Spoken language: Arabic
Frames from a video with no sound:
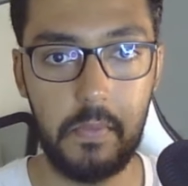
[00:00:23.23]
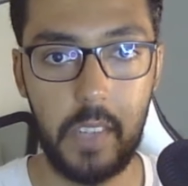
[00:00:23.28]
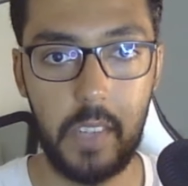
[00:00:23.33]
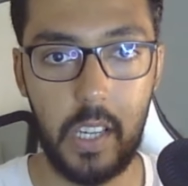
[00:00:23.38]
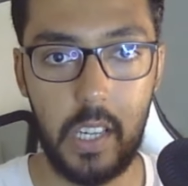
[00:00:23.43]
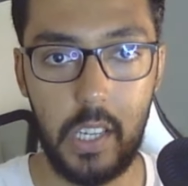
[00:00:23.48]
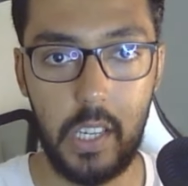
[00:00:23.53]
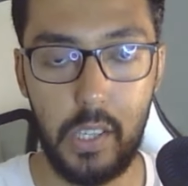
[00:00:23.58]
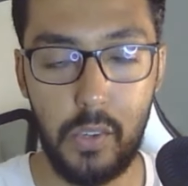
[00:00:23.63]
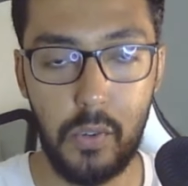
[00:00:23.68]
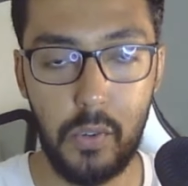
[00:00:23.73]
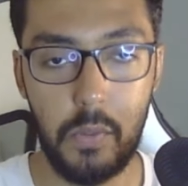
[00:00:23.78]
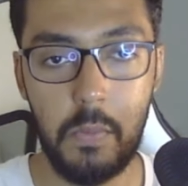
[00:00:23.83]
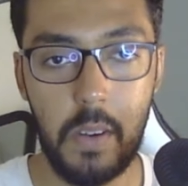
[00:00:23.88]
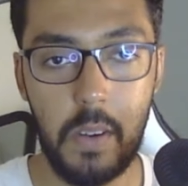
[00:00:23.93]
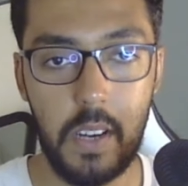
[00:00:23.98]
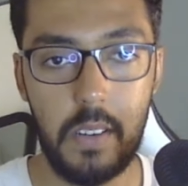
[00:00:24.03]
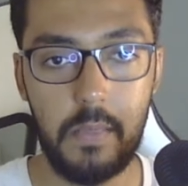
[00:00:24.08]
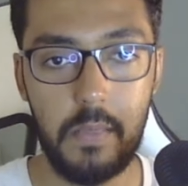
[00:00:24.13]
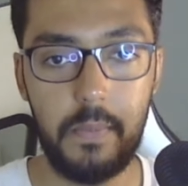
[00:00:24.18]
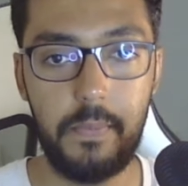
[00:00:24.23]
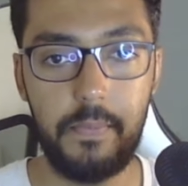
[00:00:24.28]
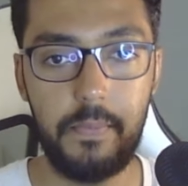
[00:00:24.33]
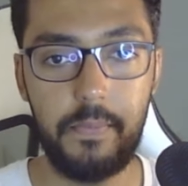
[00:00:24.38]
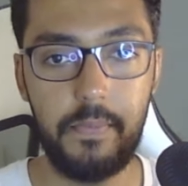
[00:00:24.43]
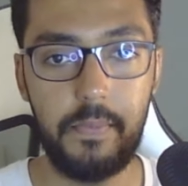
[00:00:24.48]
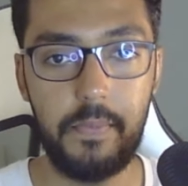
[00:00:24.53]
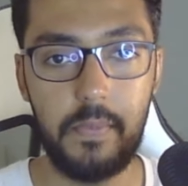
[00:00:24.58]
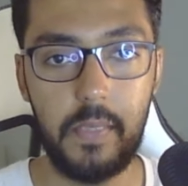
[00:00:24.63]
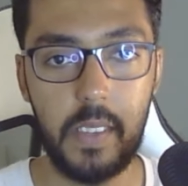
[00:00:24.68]
اليوم
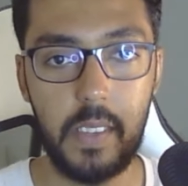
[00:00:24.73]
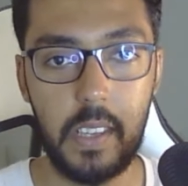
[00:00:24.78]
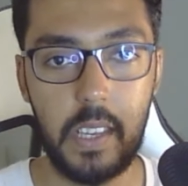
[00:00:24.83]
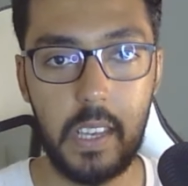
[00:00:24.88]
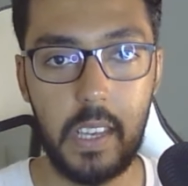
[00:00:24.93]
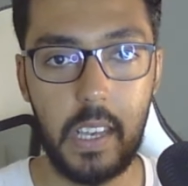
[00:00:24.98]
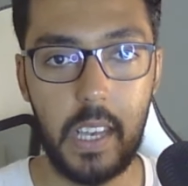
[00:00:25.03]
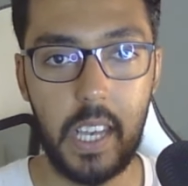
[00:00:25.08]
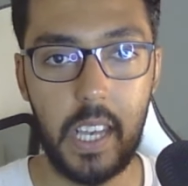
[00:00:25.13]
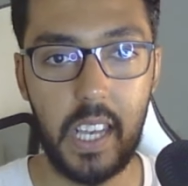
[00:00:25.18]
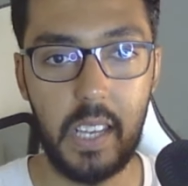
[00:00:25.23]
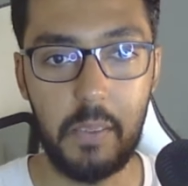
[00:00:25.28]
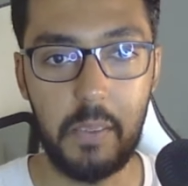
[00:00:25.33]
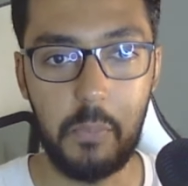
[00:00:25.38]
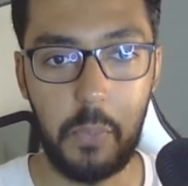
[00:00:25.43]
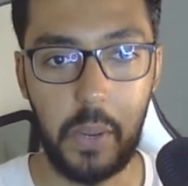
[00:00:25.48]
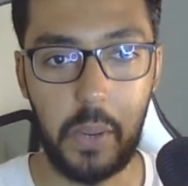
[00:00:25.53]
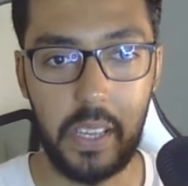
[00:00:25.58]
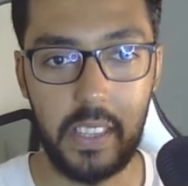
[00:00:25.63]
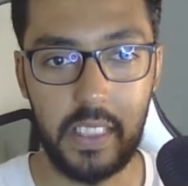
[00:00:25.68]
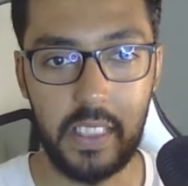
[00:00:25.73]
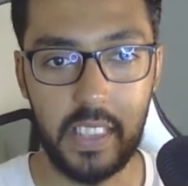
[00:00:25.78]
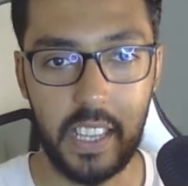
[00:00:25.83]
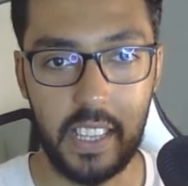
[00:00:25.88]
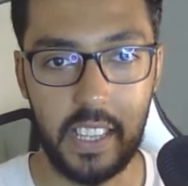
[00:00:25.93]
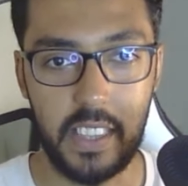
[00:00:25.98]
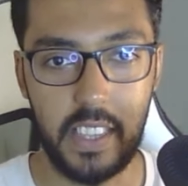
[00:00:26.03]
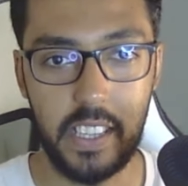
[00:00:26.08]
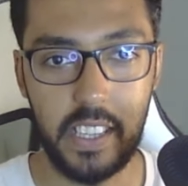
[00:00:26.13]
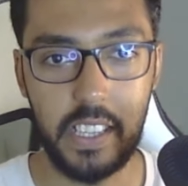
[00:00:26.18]
بغيت
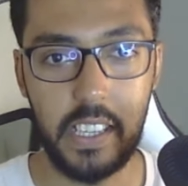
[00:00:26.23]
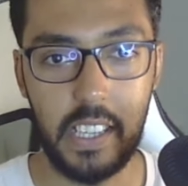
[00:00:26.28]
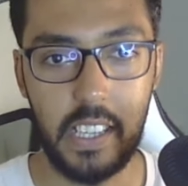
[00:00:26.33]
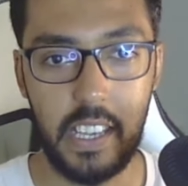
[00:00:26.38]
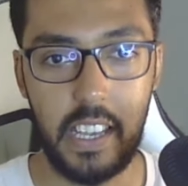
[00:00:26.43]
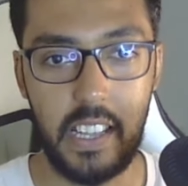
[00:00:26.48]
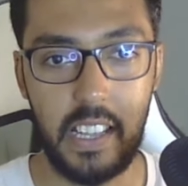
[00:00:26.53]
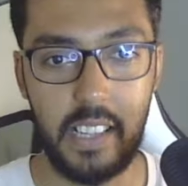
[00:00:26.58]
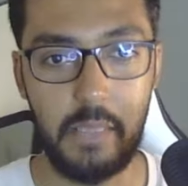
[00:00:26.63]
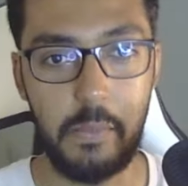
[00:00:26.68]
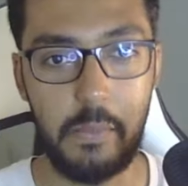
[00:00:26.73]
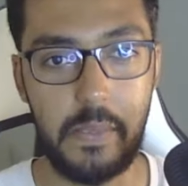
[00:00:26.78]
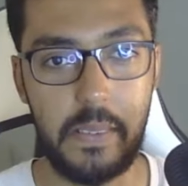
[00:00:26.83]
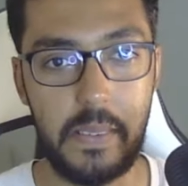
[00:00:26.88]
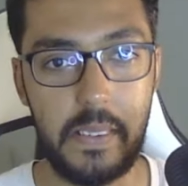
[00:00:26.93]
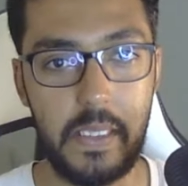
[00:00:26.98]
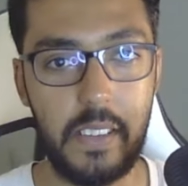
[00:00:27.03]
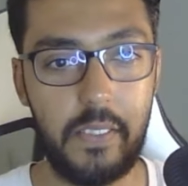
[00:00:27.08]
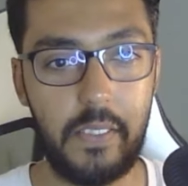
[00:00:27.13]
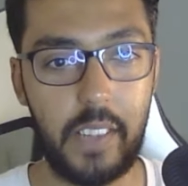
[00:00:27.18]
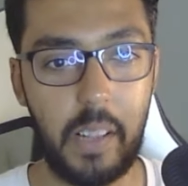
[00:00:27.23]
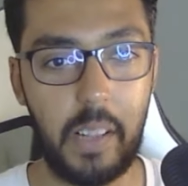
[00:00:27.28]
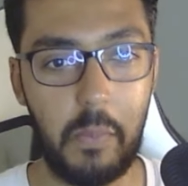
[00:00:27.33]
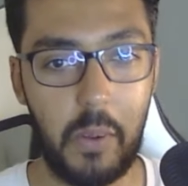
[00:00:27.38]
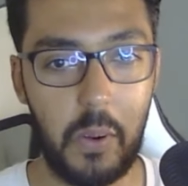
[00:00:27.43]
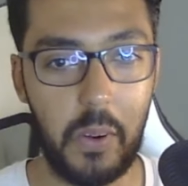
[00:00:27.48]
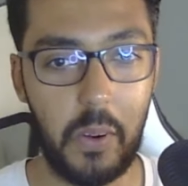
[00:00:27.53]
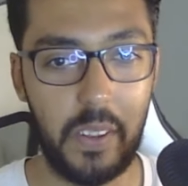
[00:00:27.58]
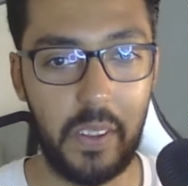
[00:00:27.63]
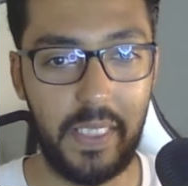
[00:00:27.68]
نهضر على بزاف د
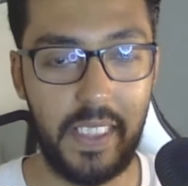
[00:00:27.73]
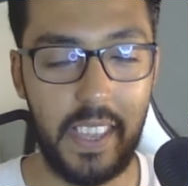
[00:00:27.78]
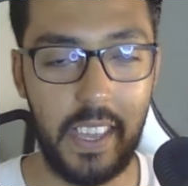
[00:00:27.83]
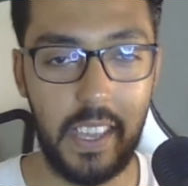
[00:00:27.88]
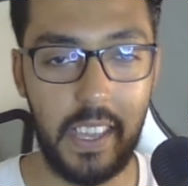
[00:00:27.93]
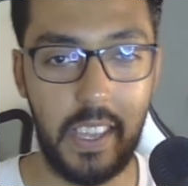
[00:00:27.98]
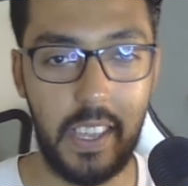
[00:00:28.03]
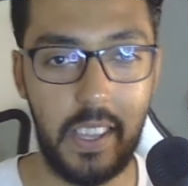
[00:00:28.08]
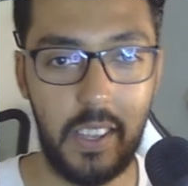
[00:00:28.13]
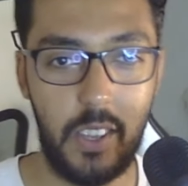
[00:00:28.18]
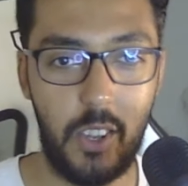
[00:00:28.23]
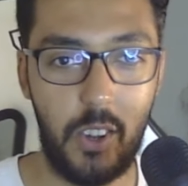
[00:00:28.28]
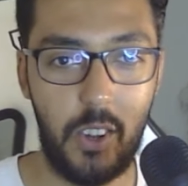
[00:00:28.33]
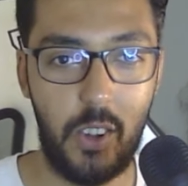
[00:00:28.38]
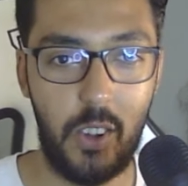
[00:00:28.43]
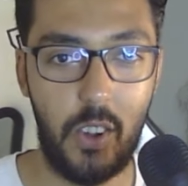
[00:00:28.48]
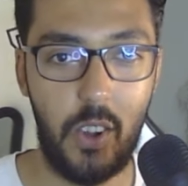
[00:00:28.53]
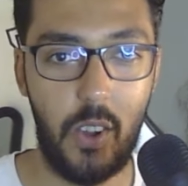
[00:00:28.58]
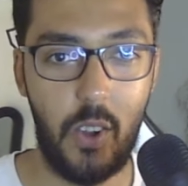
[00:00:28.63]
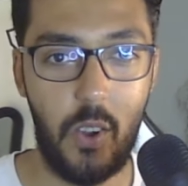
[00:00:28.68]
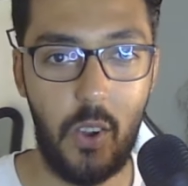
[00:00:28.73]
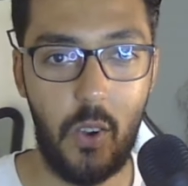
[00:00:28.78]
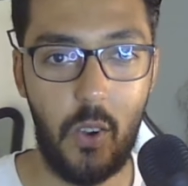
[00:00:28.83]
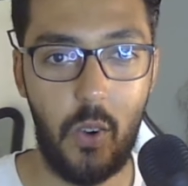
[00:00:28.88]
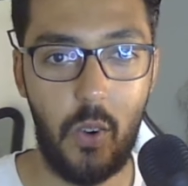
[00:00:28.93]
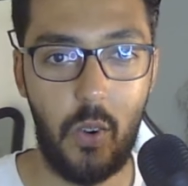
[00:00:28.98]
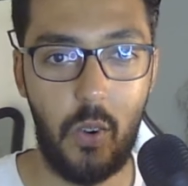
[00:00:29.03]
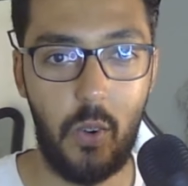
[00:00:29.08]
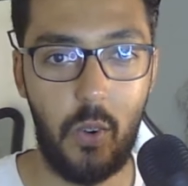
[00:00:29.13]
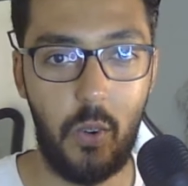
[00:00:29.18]
المواضيع
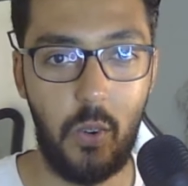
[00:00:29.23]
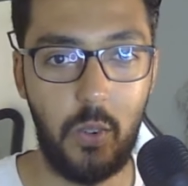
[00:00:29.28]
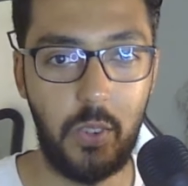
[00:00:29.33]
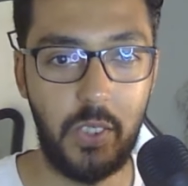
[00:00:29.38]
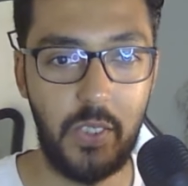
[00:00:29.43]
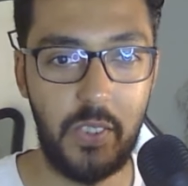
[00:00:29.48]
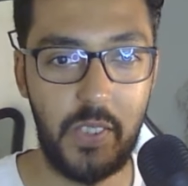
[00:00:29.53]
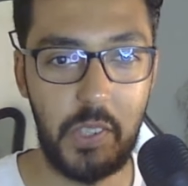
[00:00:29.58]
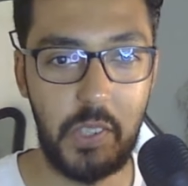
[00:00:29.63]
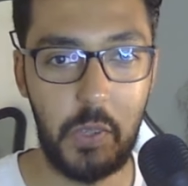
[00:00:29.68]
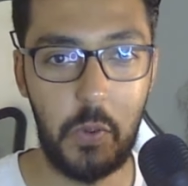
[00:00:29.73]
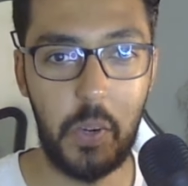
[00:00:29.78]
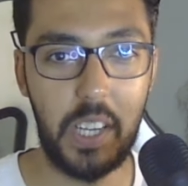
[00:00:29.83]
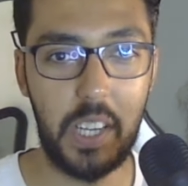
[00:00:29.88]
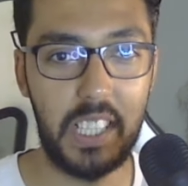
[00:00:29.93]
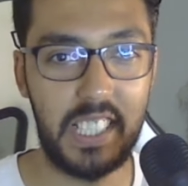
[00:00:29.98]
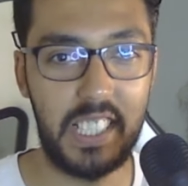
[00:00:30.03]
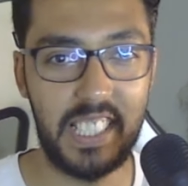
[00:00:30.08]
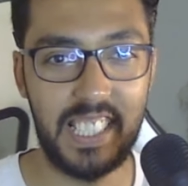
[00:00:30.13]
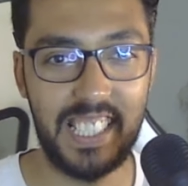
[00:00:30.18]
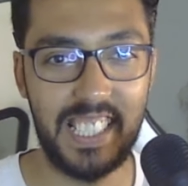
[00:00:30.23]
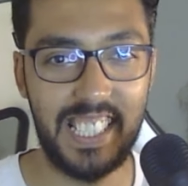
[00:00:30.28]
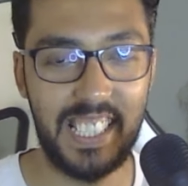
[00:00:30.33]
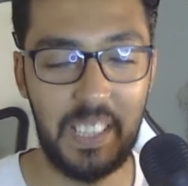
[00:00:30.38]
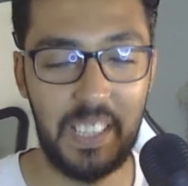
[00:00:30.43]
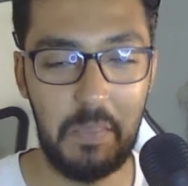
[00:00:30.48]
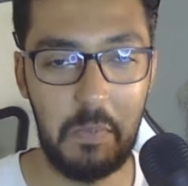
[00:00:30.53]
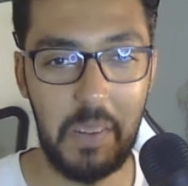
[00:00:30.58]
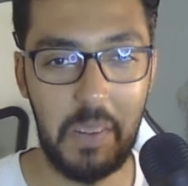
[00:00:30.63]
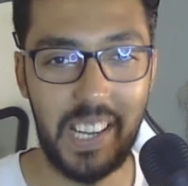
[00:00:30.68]
وفي نفس الوقت
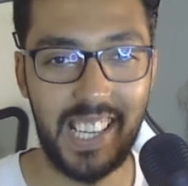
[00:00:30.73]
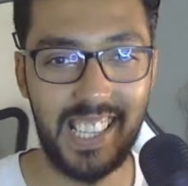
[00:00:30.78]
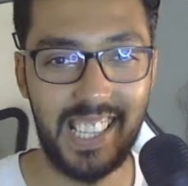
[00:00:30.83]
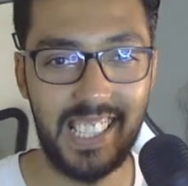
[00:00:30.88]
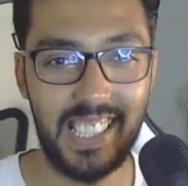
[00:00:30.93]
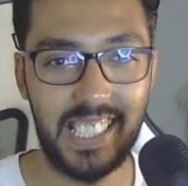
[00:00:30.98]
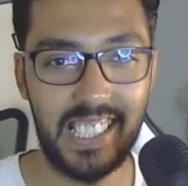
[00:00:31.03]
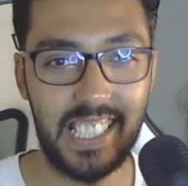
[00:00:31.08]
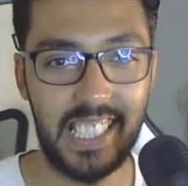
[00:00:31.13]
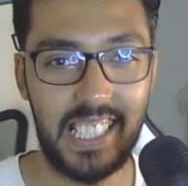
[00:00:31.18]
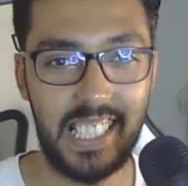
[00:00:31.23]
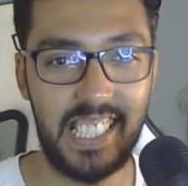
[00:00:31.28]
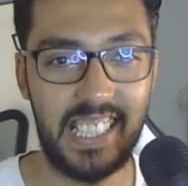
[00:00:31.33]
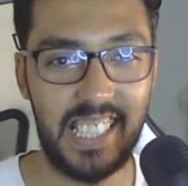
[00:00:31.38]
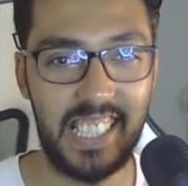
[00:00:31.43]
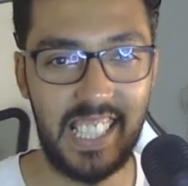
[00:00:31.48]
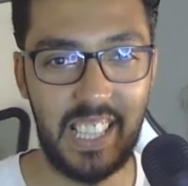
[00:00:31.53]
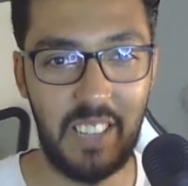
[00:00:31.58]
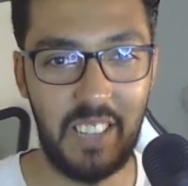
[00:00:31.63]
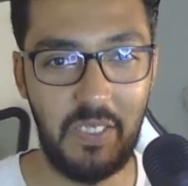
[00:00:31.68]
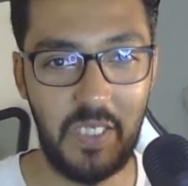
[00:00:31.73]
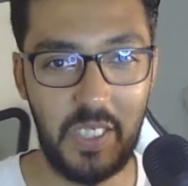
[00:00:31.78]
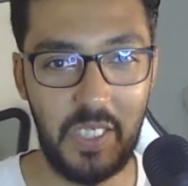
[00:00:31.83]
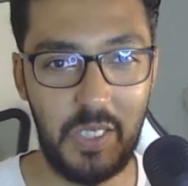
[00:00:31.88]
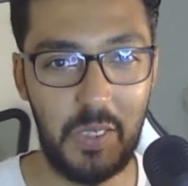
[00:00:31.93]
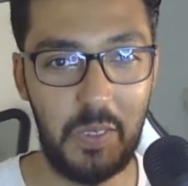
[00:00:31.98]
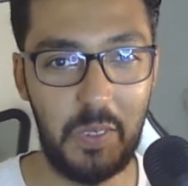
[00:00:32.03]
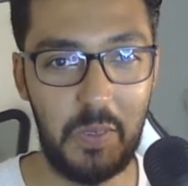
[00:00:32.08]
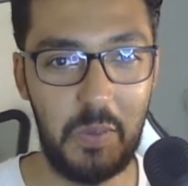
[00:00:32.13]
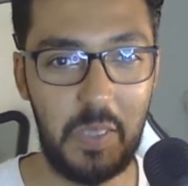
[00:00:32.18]
مع لا كاليتي د الفيديو
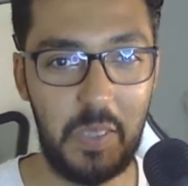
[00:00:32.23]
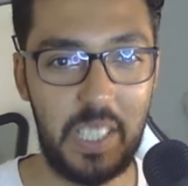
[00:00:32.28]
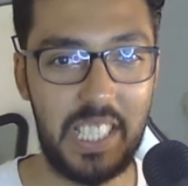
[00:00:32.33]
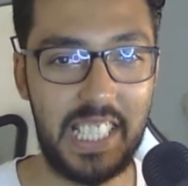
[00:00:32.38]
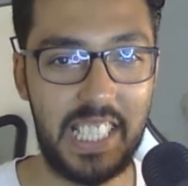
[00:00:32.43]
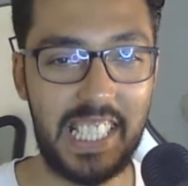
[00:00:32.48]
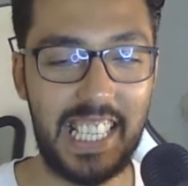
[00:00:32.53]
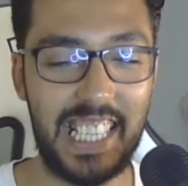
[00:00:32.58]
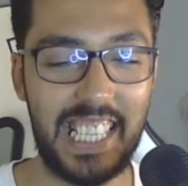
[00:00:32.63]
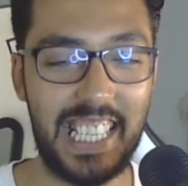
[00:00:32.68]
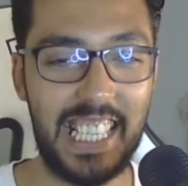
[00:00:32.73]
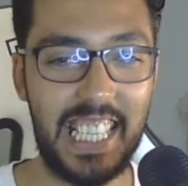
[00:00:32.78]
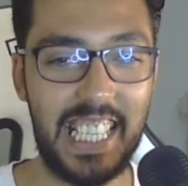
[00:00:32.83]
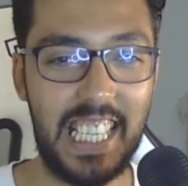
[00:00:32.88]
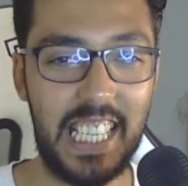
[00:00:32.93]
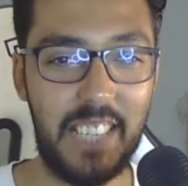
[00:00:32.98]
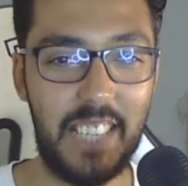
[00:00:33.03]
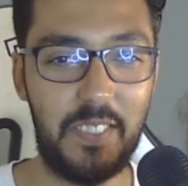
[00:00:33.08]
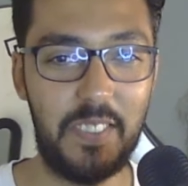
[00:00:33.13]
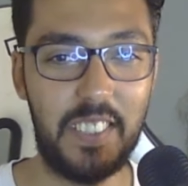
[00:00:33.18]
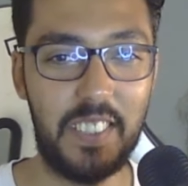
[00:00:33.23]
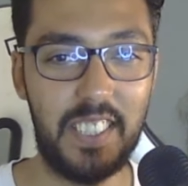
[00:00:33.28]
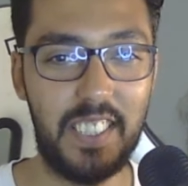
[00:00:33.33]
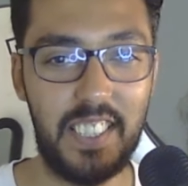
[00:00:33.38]
ماشي ليه ف